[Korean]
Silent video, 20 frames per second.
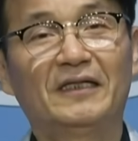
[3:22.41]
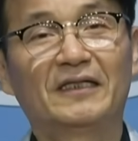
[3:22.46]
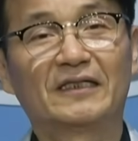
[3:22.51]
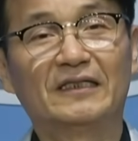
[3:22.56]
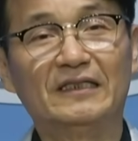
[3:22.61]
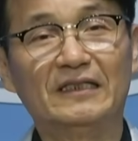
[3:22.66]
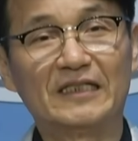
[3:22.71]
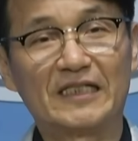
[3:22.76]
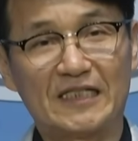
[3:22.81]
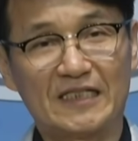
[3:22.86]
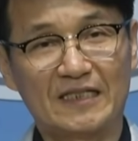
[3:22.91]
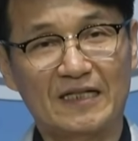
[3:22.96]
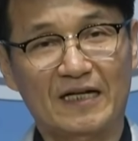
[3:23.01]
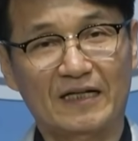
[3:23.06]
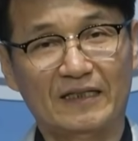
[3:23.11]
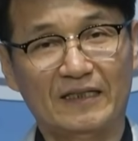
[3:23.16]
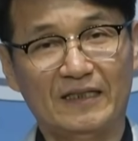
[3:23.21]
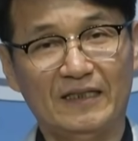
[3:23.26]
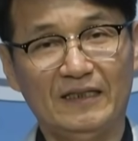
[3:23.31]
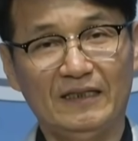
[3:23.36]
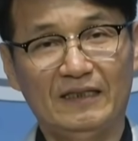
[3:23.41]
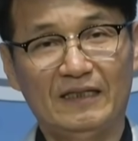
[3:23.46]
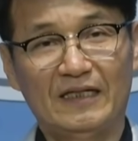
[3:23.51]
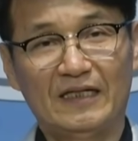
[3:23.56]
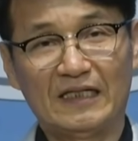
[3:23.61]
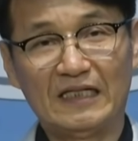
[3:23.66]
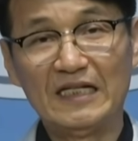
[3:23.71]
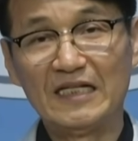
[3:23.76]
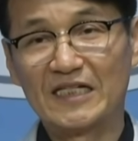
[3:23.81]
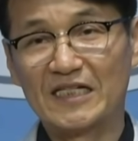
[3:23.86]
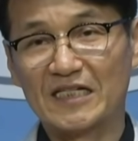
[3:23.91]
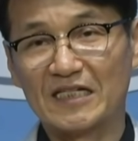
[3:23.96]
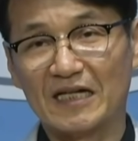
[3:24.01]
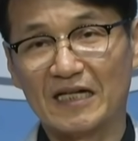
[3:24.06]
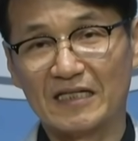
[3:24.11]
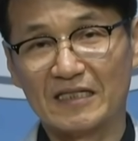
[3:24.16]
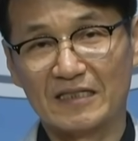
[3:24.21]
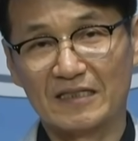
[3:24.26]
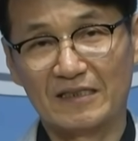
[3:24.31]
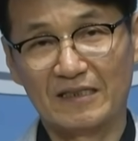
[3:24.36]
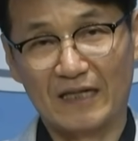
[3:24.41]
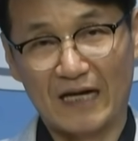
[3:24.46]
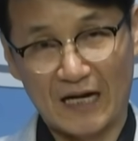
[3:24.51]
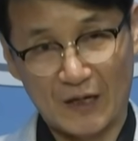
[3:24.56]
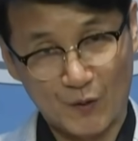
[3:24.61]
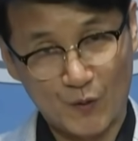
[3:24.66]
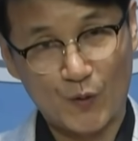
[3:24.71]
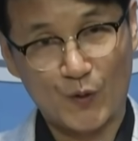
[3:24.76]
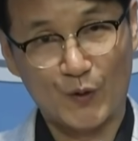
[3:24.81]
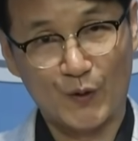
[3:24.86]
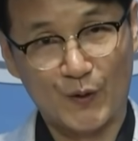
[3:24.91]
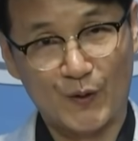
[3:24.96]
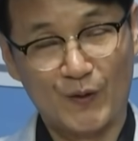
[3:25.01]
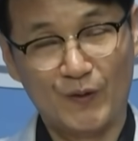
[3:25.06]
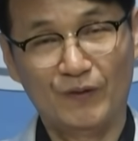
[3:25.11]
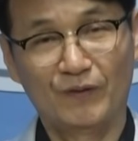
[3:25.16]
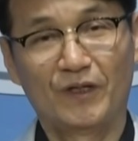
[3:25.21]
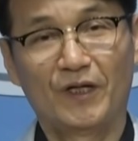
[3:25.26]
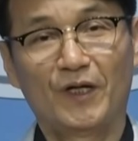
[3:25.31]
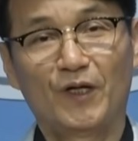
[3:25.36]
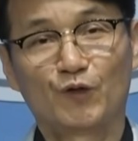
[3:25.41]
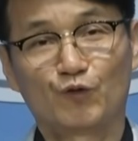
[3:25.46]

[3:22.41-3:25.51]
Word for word: 그 시간이 일치하지를 않고요.